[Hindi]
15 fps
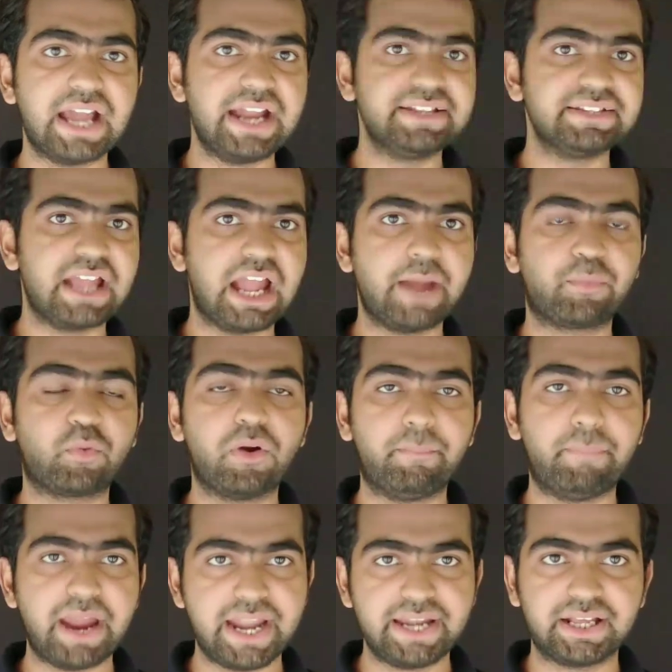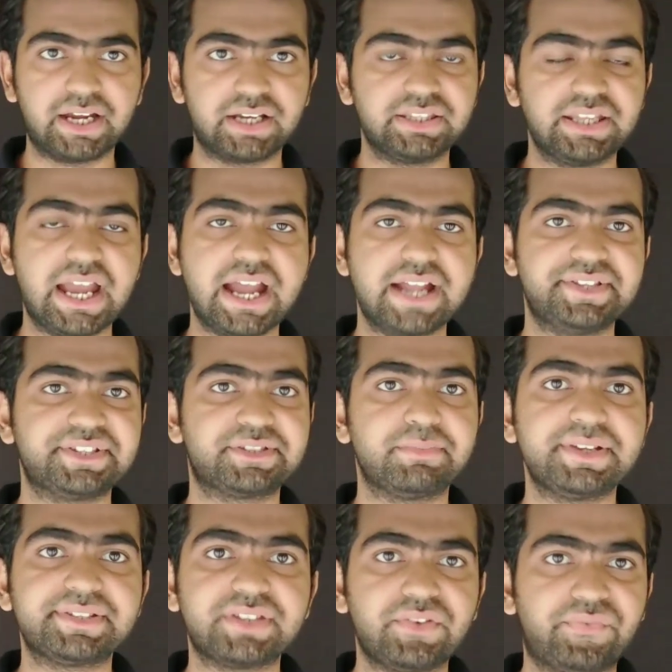ऐप को बैन कर दिया है
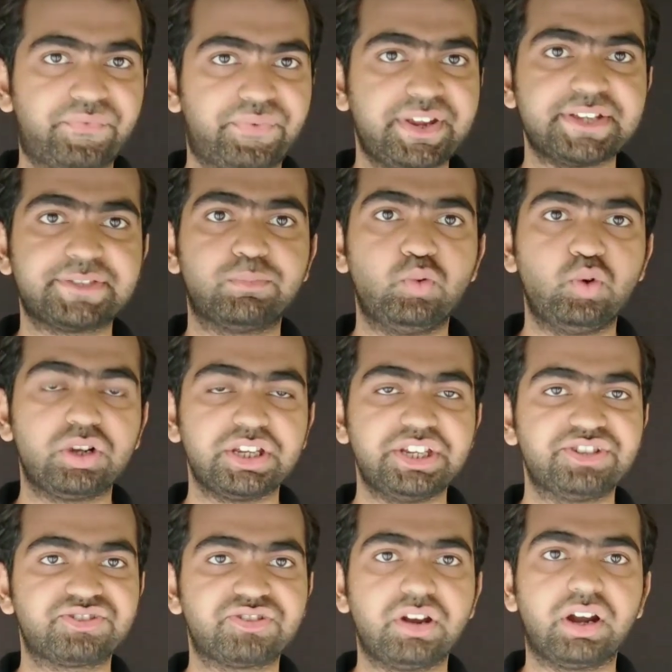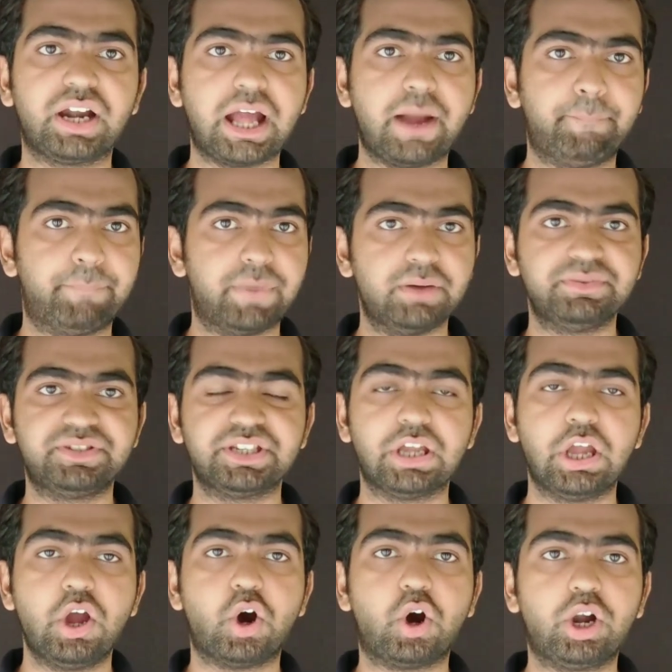जिसमें से फेसबुक इंस्टाग्राम पबजी
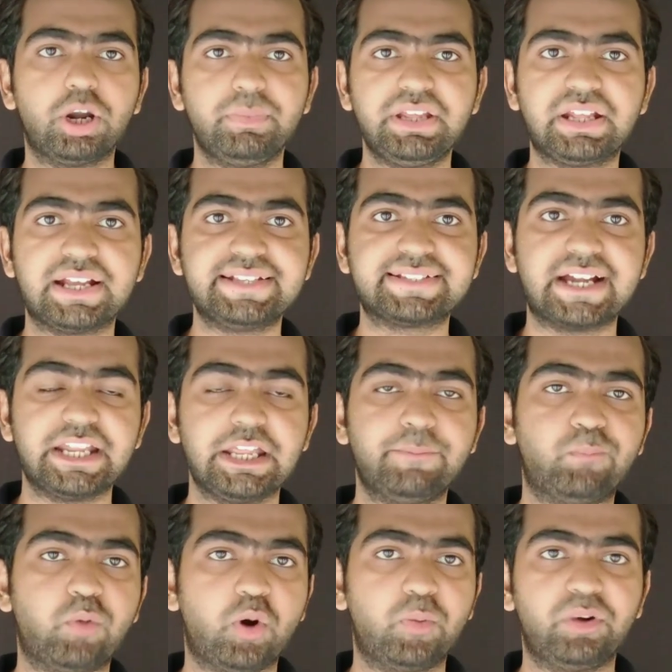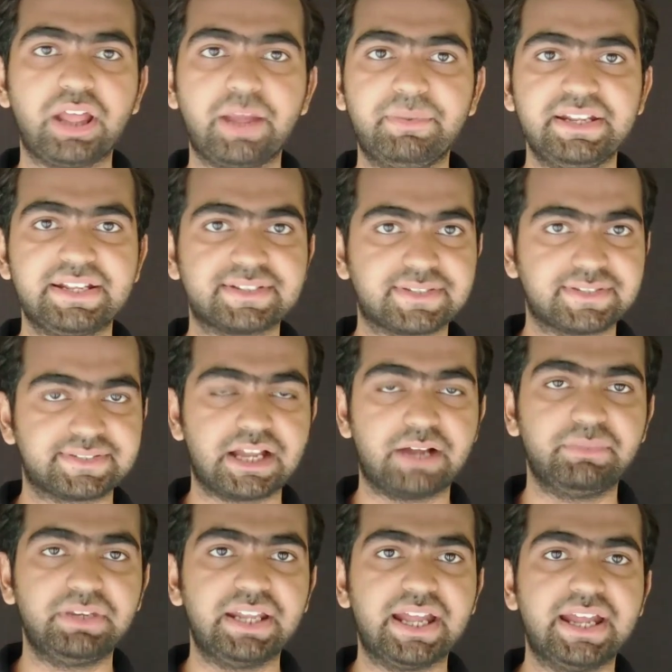और भी कई सारे पॉपुलर एप्लीकेशन
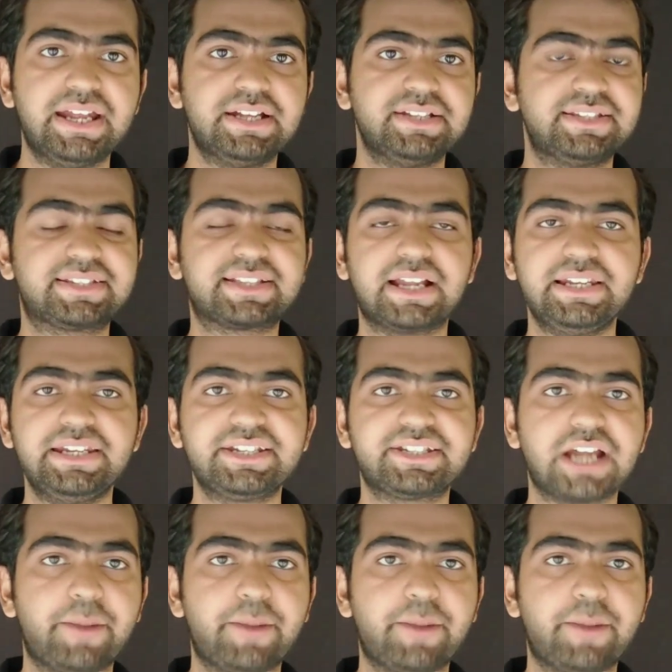शामिल है जिसका लिस्ट